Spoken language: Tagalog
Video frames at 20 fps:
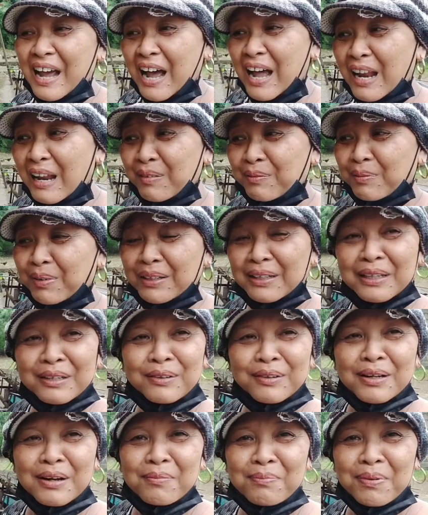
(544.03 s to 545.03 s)
parang
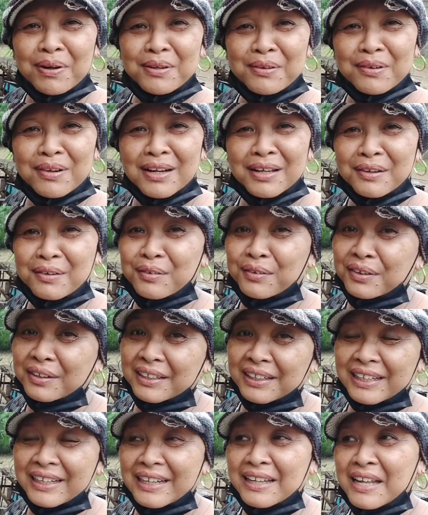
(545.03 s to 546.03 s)
panyo na panyo lang yung
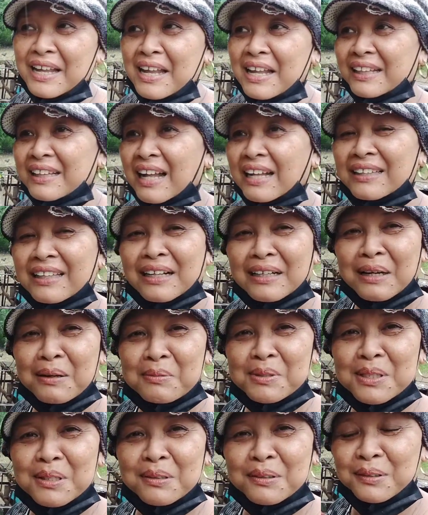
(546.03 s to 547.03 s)

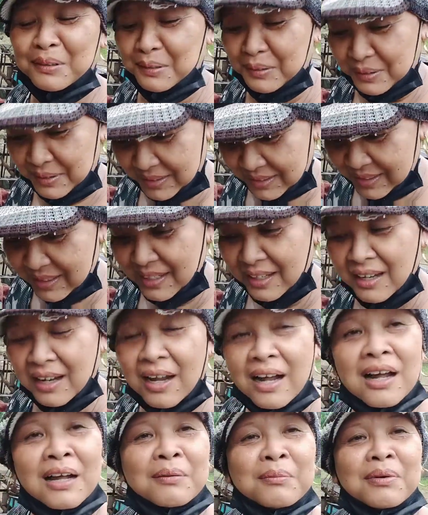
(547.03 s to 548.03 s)
itatakip sa ulo
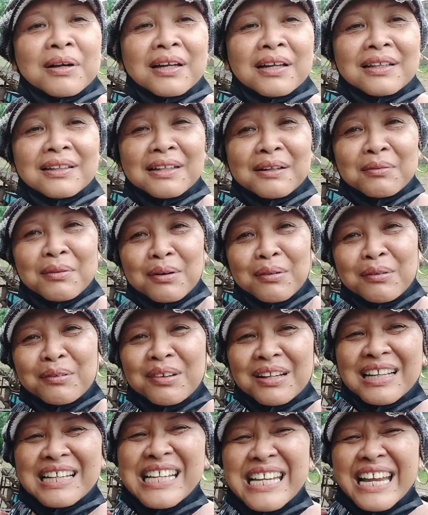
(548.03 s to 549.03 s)
haba eh di ba
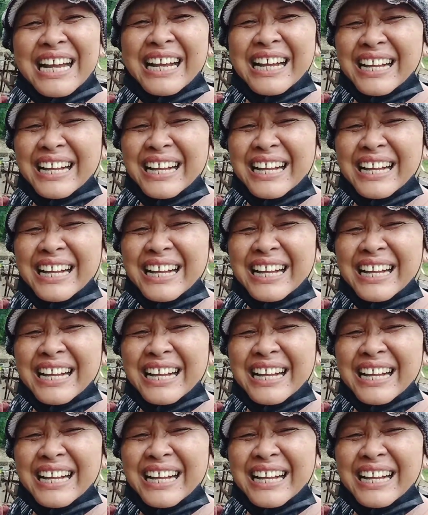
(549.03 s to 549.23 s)
uli siya